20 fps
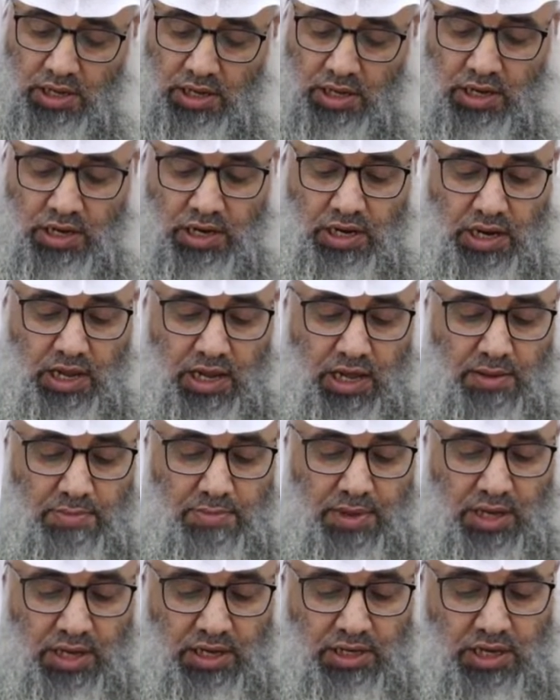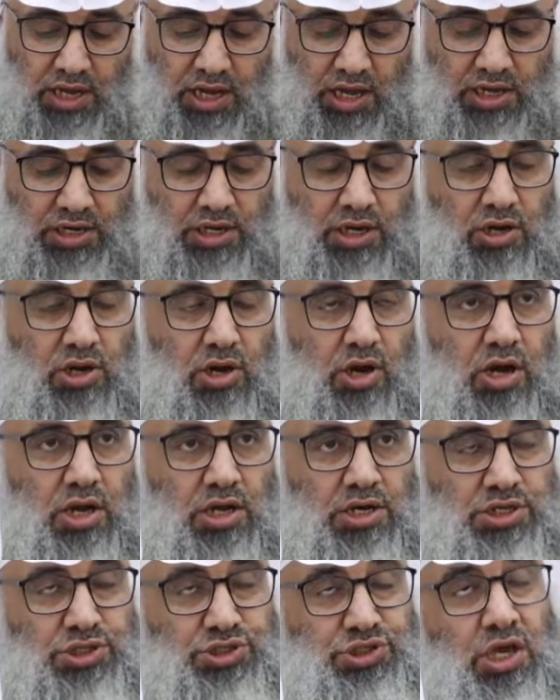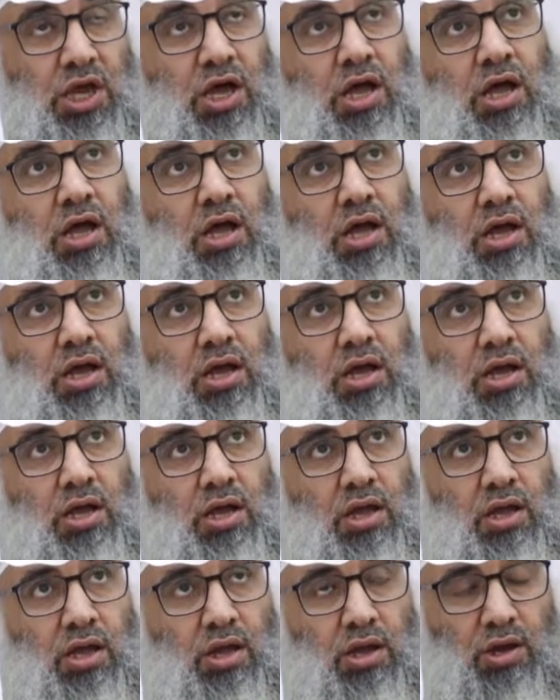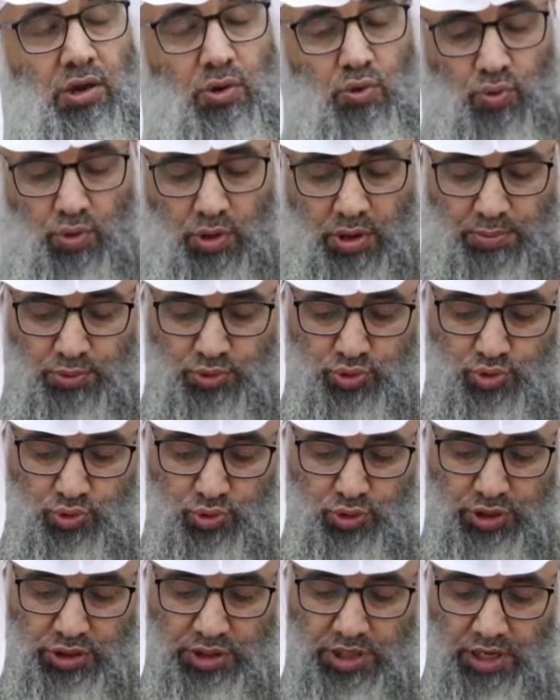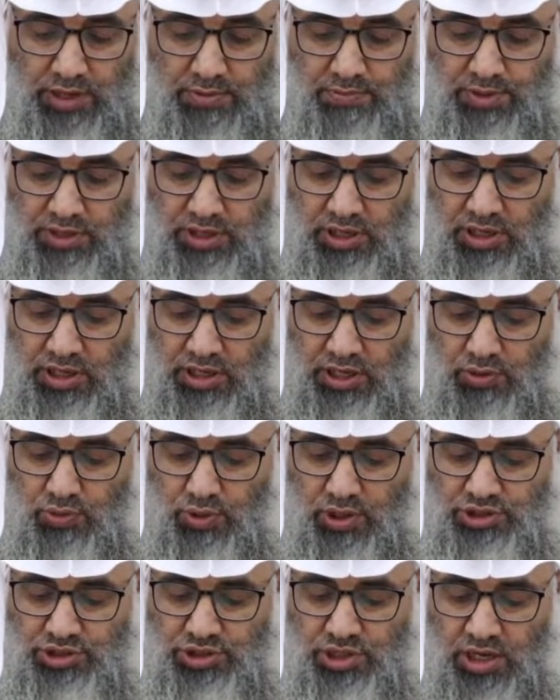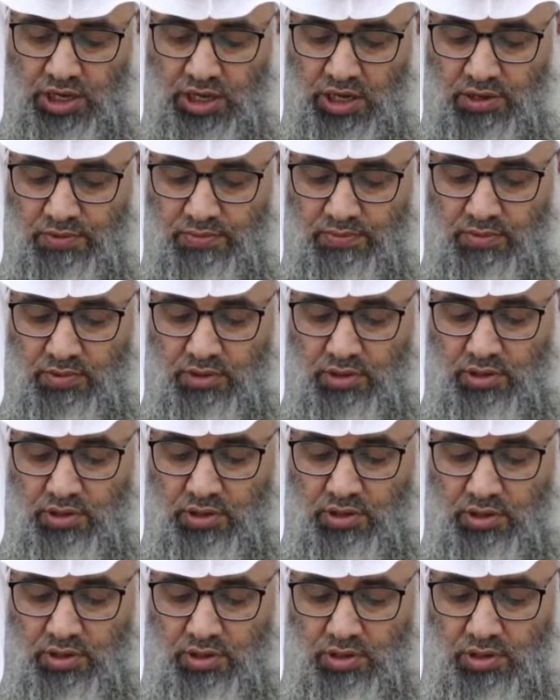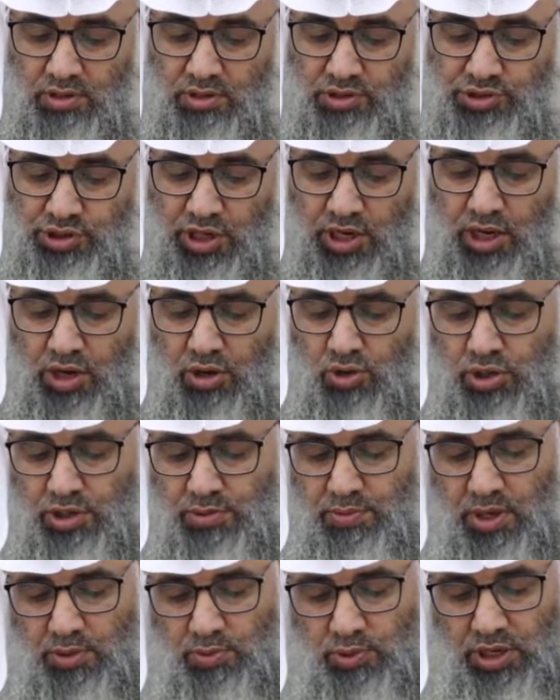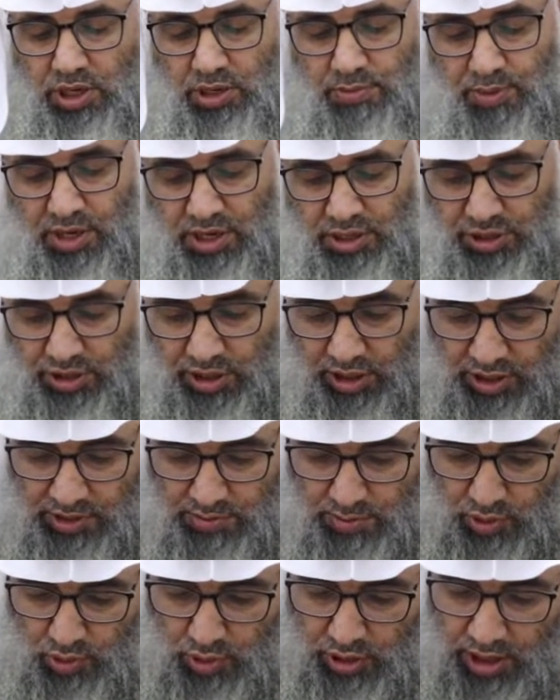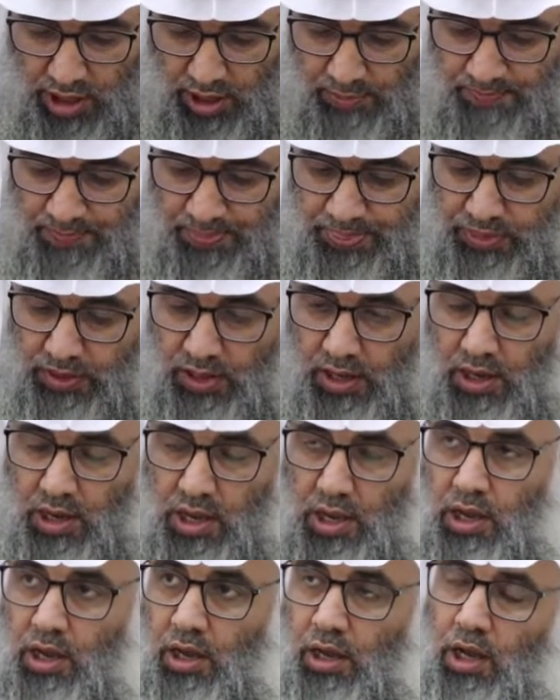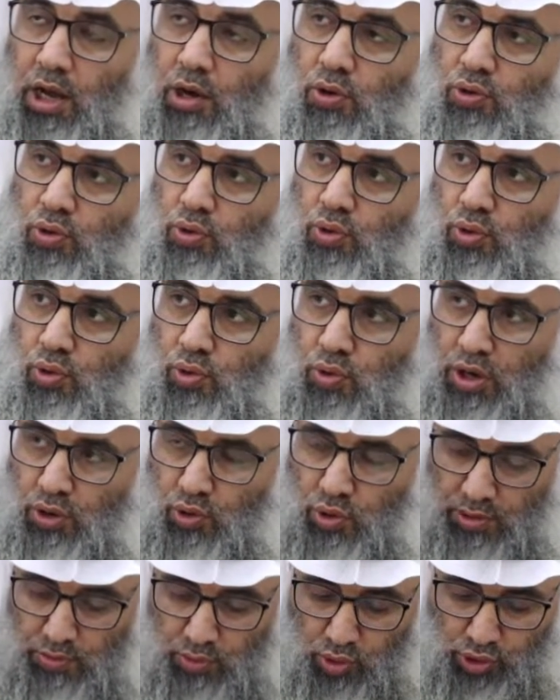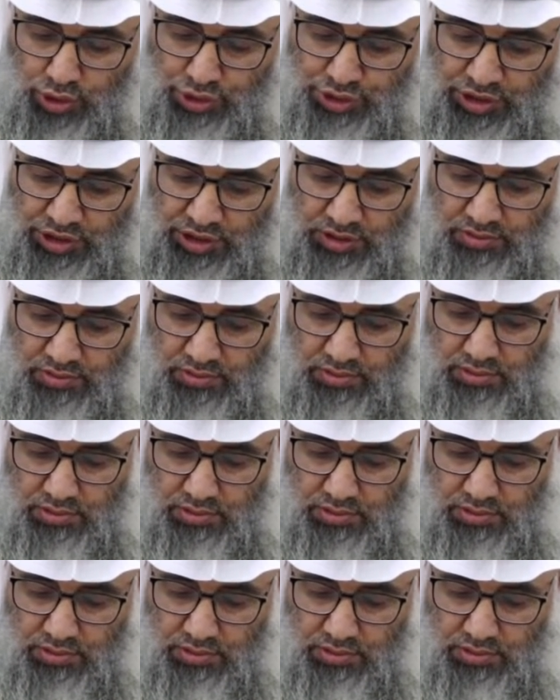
إلا ما كان خالصا وابتغي به وجهه صححه الإمام الألباني رحمه الله قوله وهو محسن